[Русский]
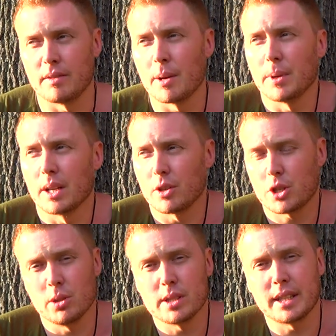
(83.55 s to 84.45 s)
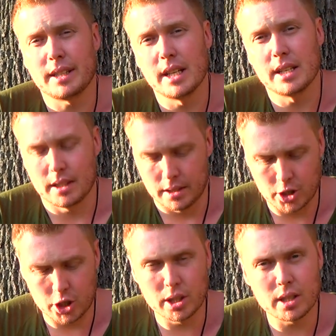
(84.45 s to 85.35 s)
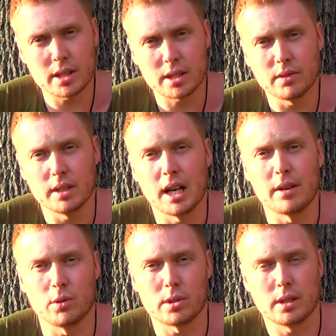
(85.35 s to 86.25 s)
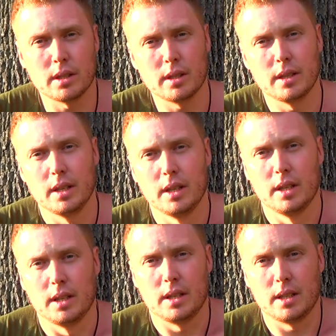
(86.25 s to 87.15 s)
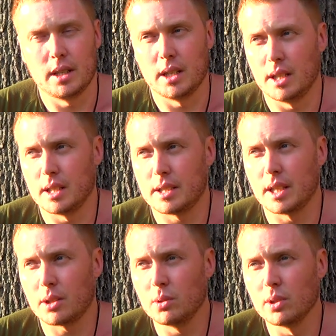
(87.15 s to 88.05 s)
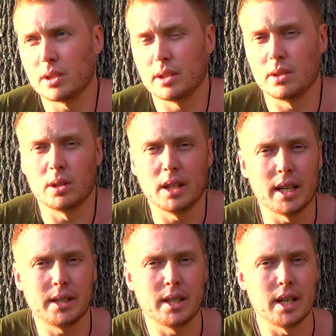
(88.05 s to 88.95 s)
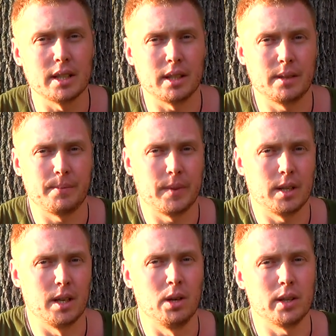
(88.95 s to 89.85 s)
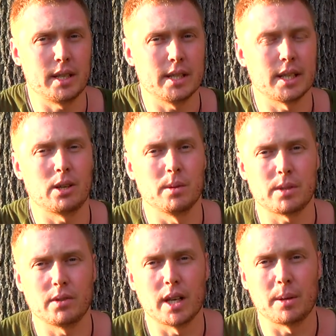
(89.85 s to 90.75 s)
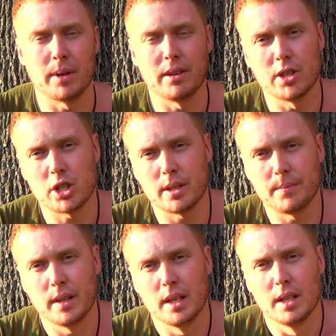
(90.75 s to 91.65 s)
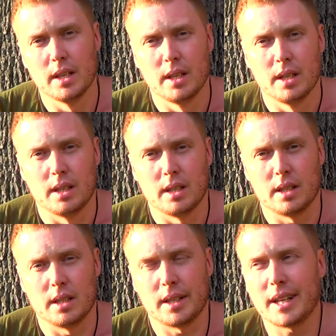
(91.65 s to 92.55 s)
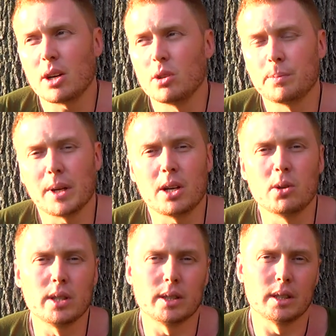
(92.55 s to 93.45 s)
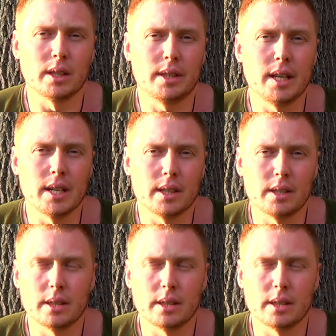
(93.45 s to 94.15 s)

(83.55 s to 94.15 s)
Во-первых, что за тренинг? 14 августа а, стартует онлайн-тренинг «Легкие знакомства как привычка». А, как он проходит, этот тренинг?